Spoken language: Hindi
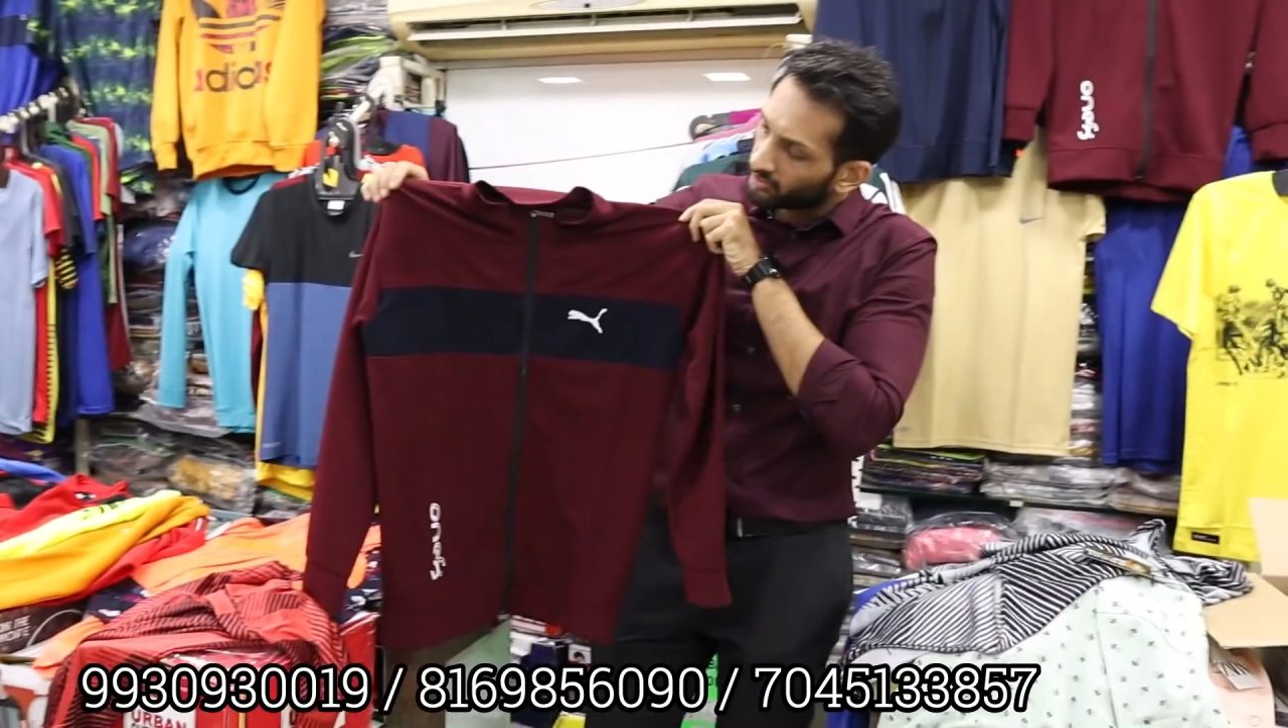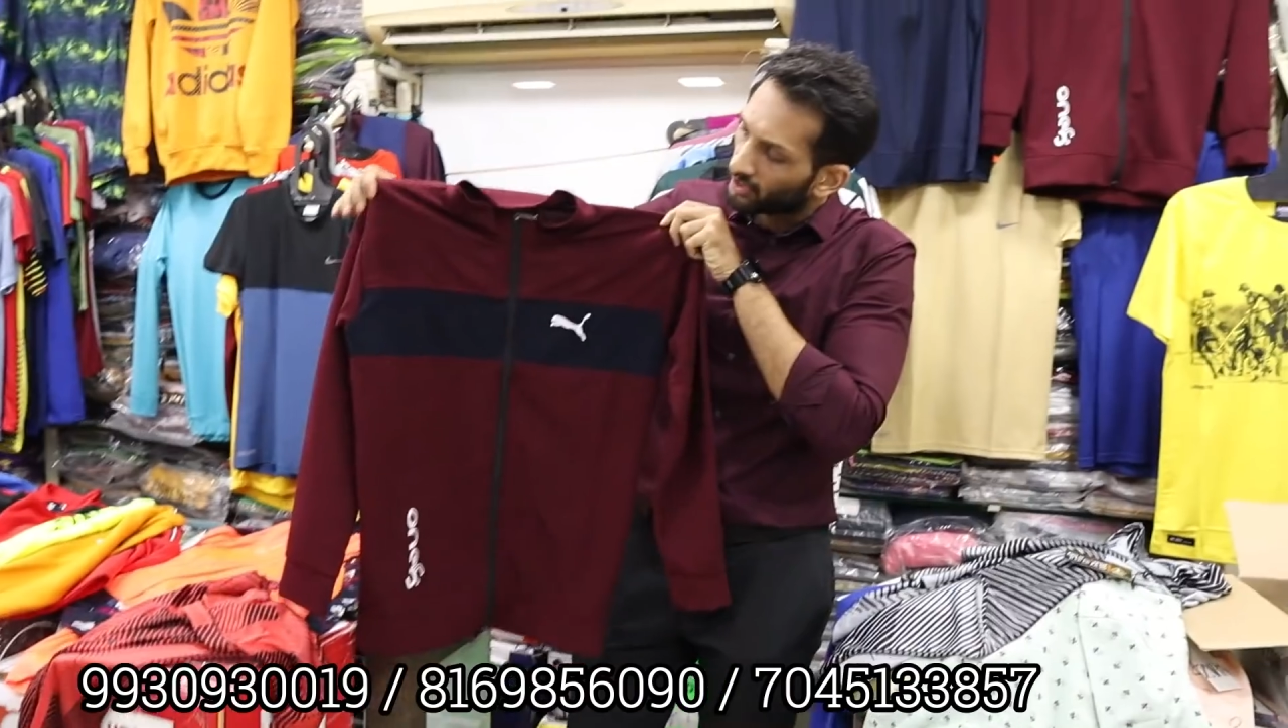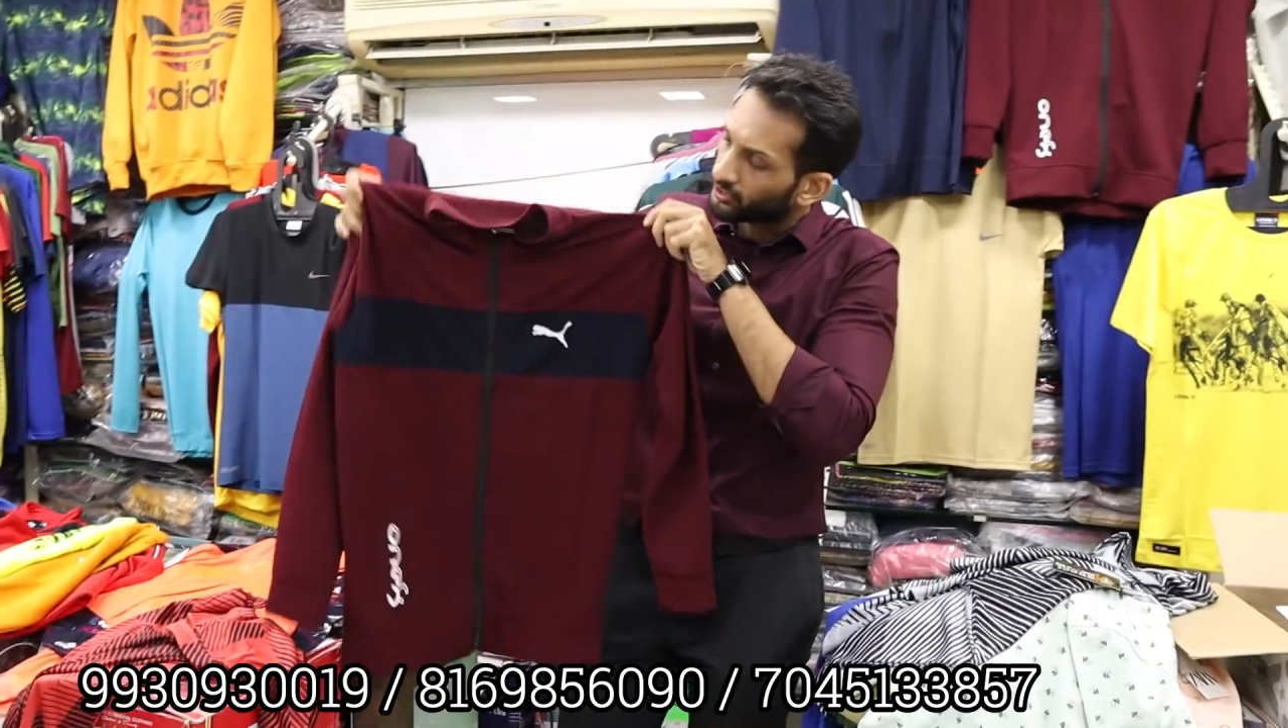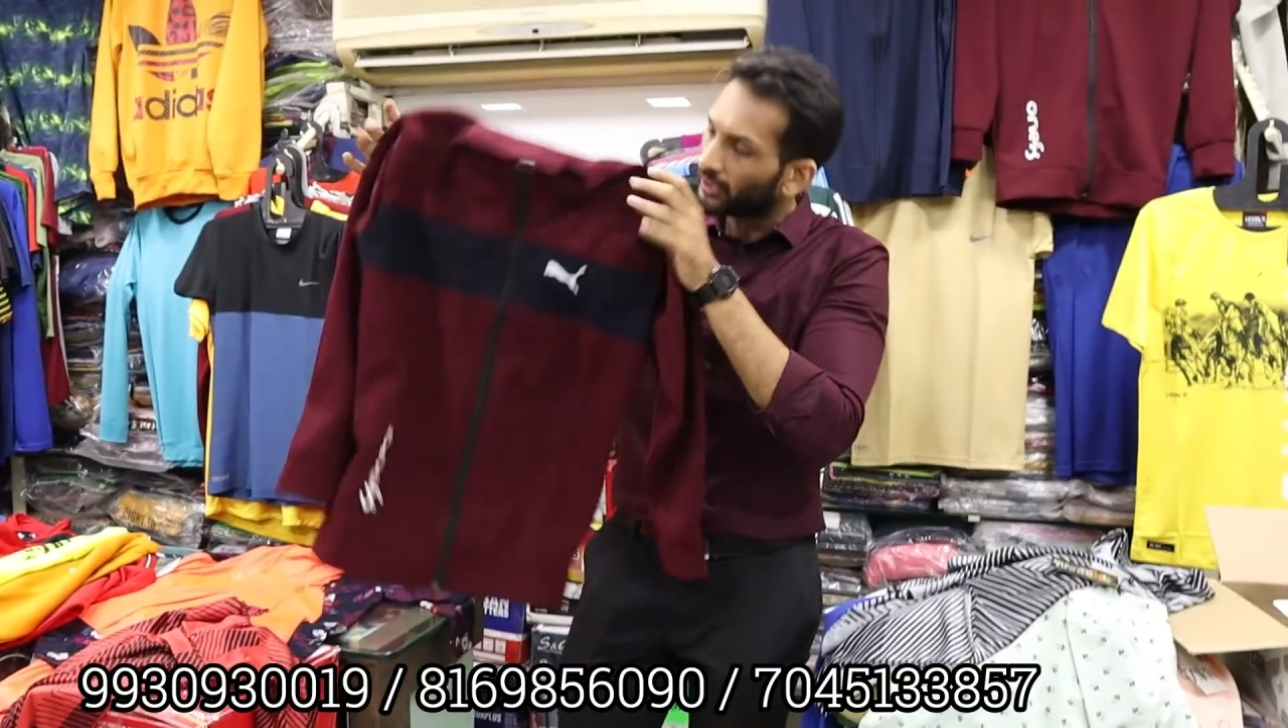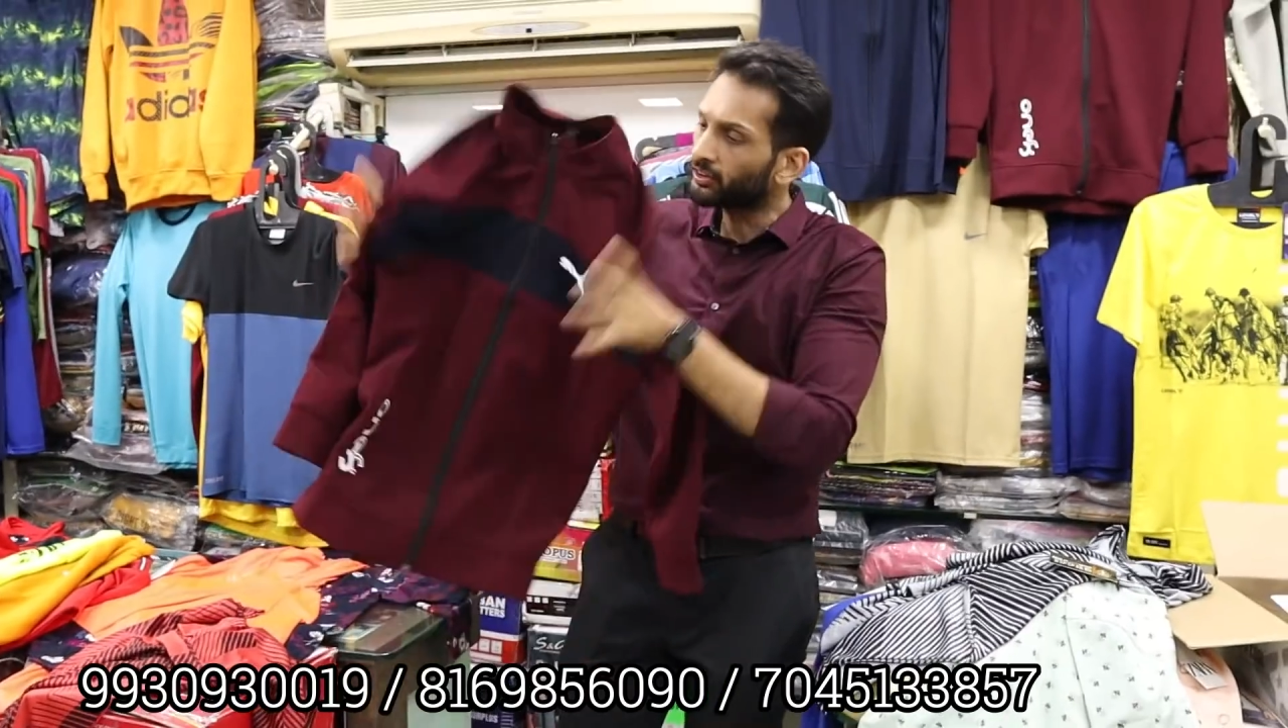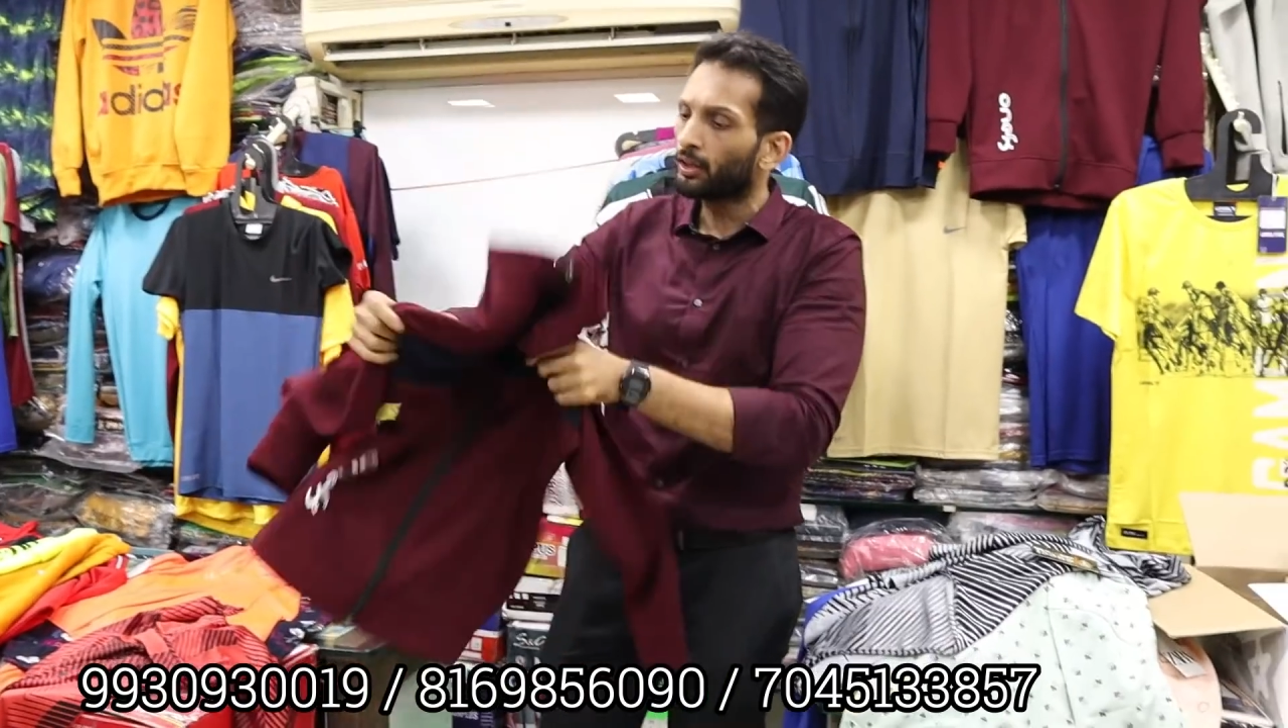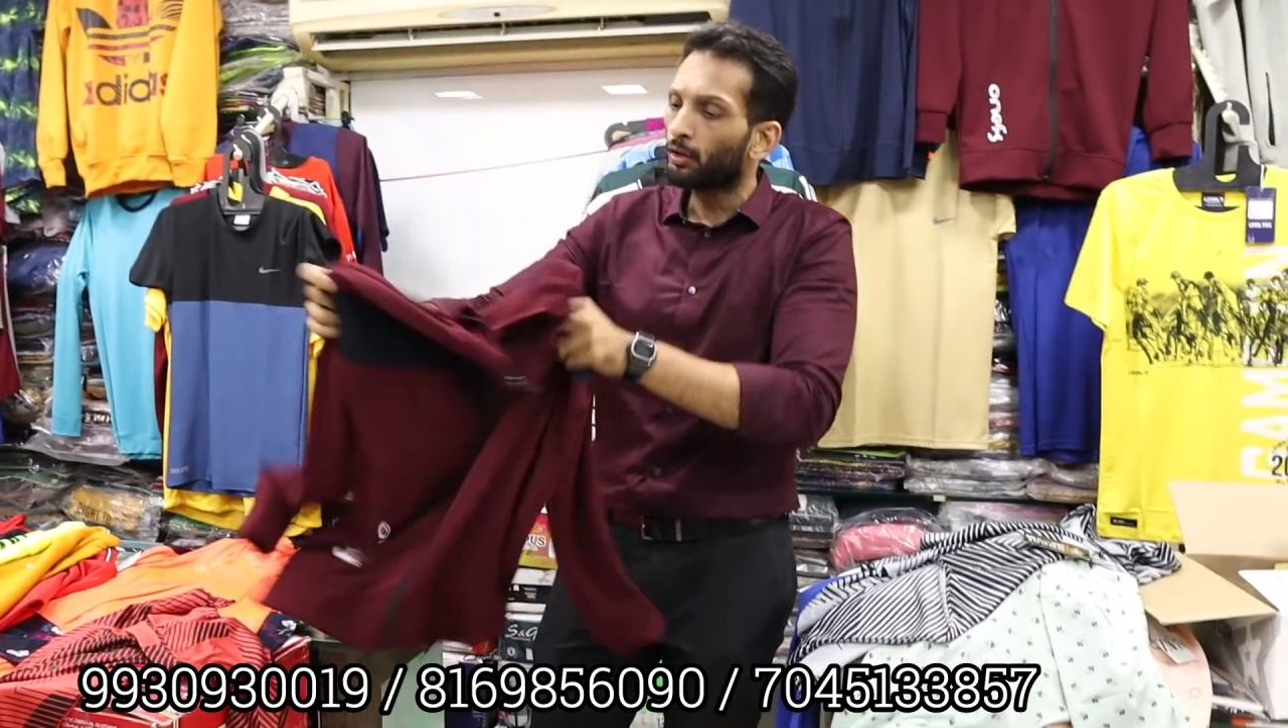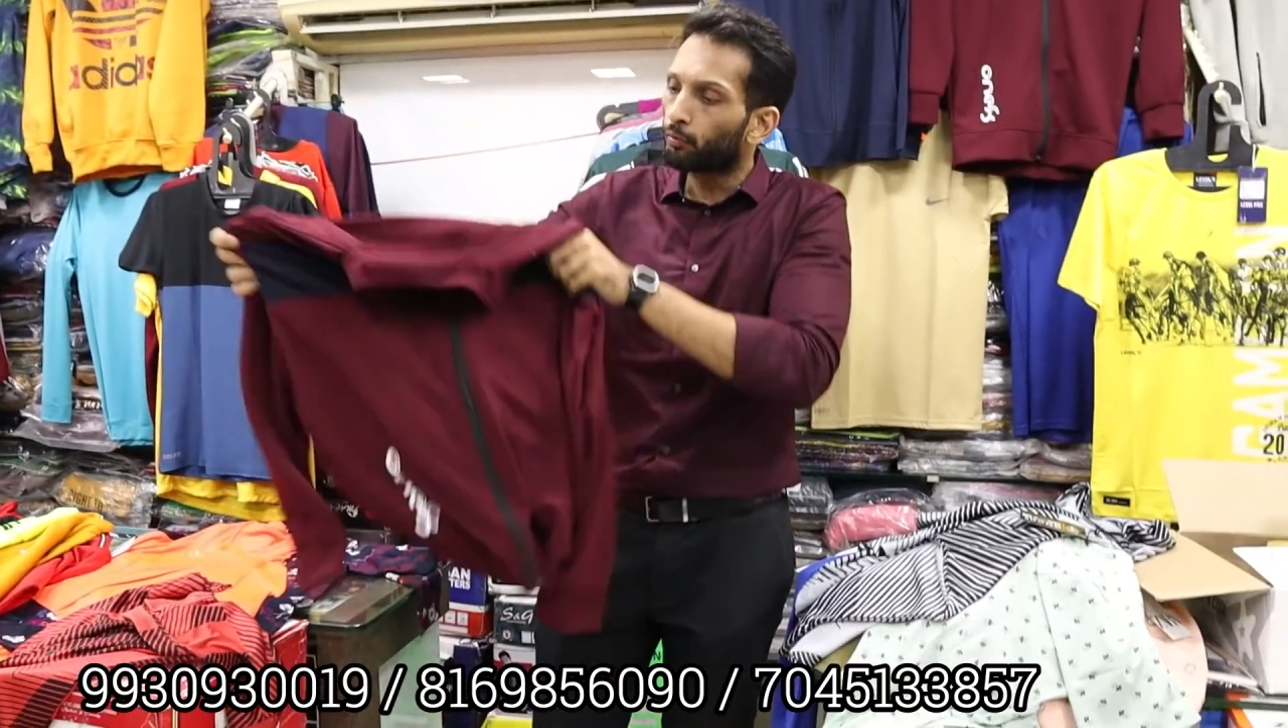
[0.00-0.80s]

एक्सेल साइज